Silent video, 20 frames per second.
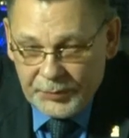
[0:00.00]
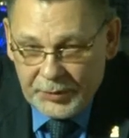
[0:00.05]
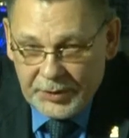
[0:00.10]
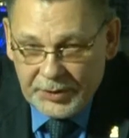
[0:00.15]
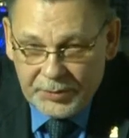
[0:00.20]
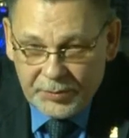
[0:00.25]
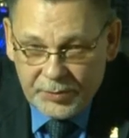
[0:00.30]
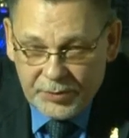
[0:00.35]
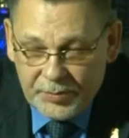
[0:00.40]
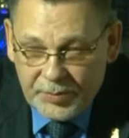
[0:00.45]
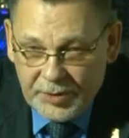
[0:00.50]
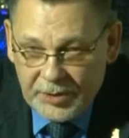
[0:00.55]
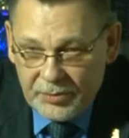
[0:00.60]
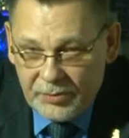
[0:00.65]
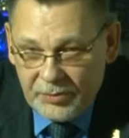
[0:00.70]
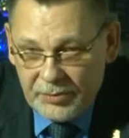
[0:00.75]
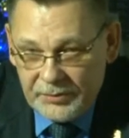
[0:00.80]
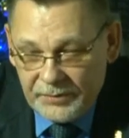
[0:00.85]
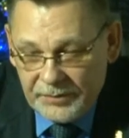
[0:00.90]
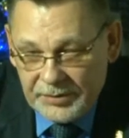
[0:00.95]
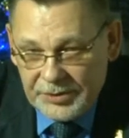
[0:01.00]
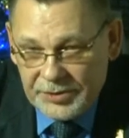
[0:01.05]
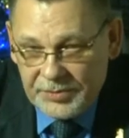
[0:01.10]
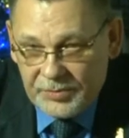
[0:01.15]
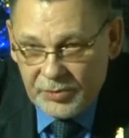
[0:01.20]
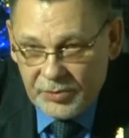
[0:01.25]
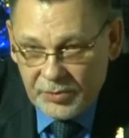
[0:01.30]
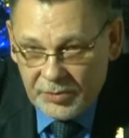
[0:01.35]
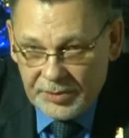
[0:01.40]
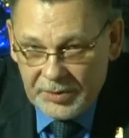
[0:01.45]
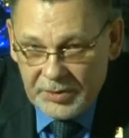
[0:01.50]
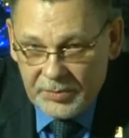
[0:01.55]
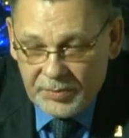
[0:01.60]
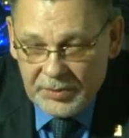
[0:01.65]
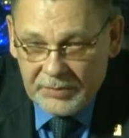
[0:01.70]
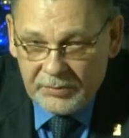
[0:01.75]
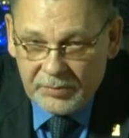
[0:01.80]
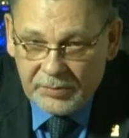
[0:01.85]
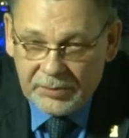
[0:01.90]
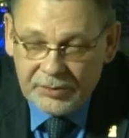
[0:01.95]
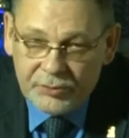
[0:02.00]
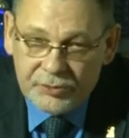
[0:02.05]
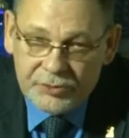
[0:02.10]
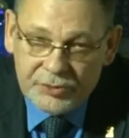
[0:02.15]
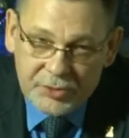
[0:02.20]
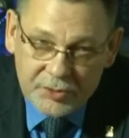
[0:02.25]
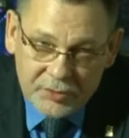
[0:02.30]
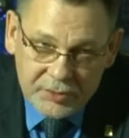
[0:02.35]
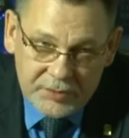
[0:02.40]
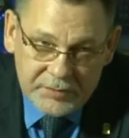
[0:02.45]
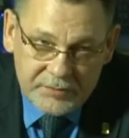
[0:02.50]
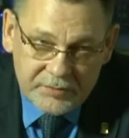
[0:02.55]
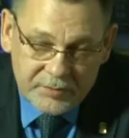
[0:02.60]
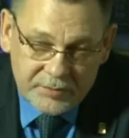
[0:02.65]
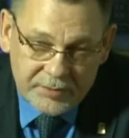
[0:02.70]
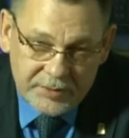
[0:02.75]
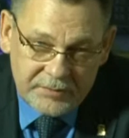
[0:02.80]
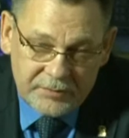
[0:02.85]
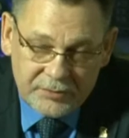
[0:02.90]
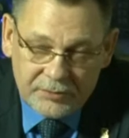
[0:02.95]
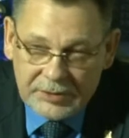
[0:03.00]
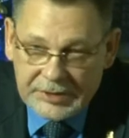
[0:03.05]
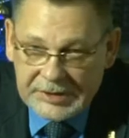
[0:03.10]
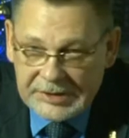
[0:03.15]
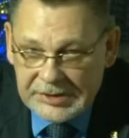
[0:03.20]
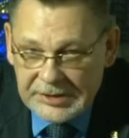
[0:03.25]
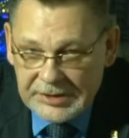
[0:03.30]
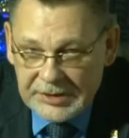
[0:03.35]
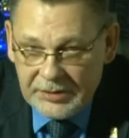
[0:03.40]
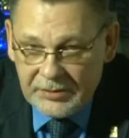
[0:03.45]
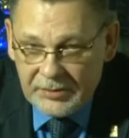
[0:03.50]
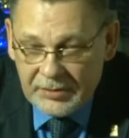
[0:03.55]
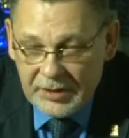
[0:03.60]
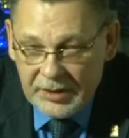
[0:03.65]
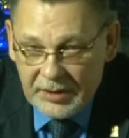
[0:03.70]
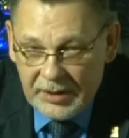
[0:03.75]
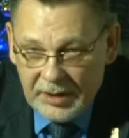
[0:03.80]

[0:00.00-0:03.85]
которые проходят в нашем городе, по его благоустройству, по его украшению,